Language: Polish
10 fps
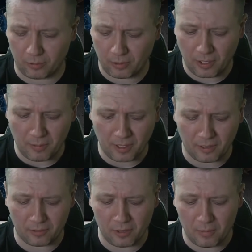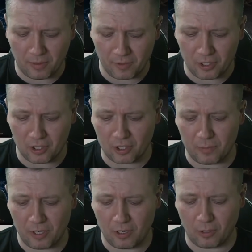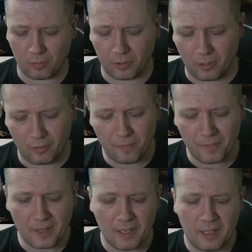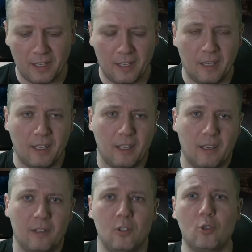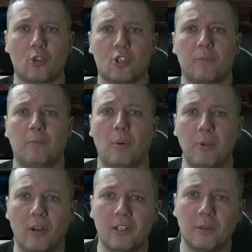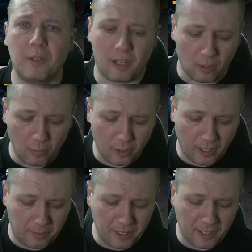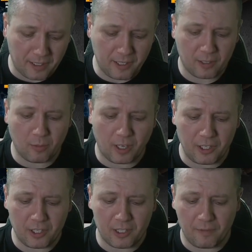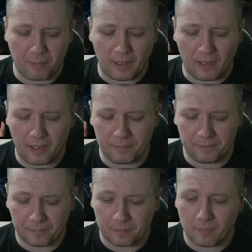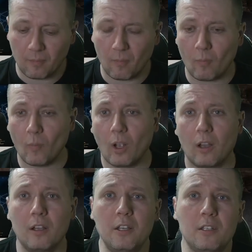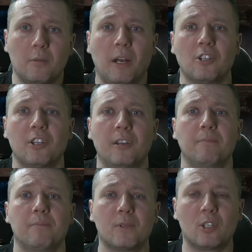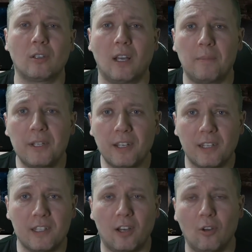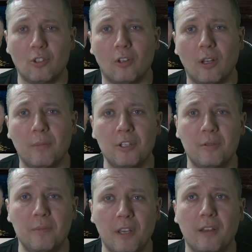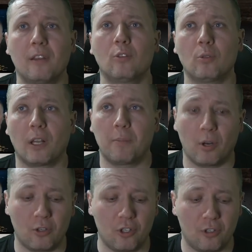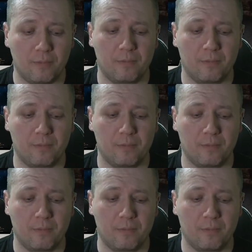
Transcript: To nie ma, to nie ma wyjścia, żeby nie chrupnął. Cóż, pobiorę sobie na komórkę aplikację, słuchajcie, SafePala i zobaczę, co ta aplikacja, o co ona będzie mnie tutaj prosić.